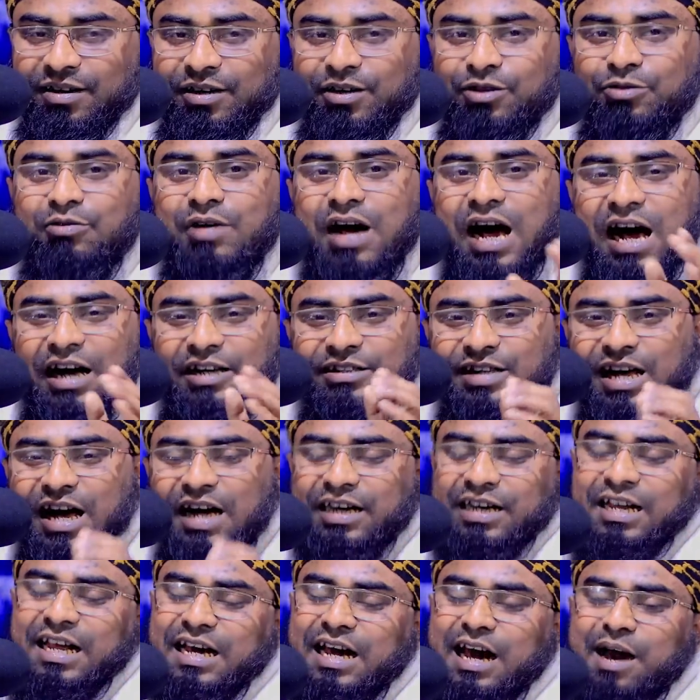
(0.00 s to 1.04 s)
কিন্তু
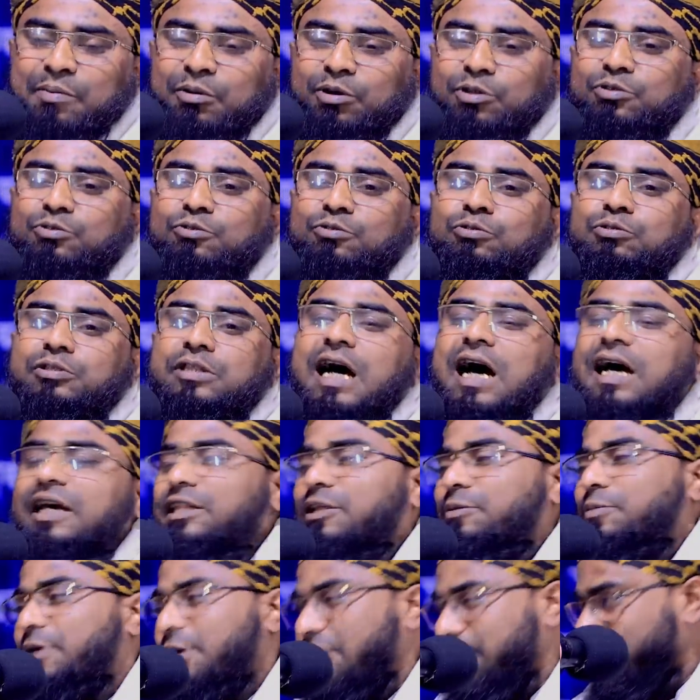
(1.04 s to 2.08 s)
আজান একামত কোথায়
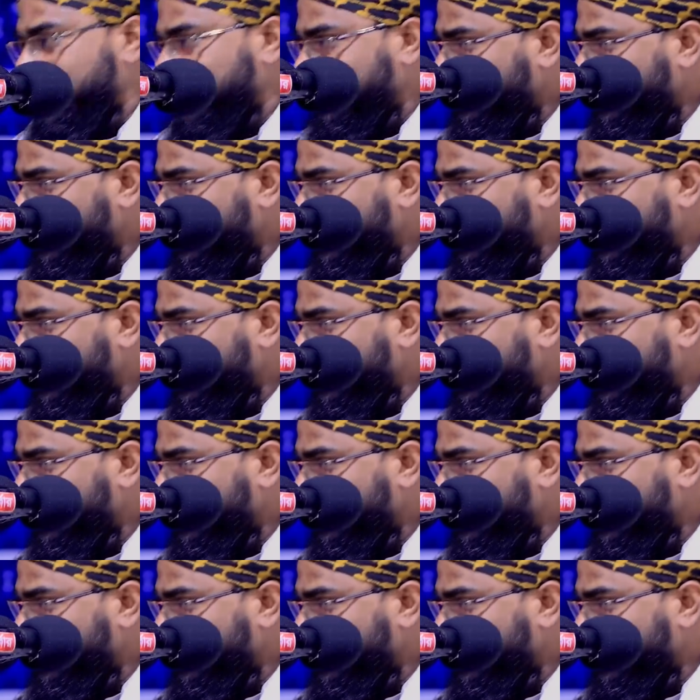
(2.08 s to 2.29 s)
দিবে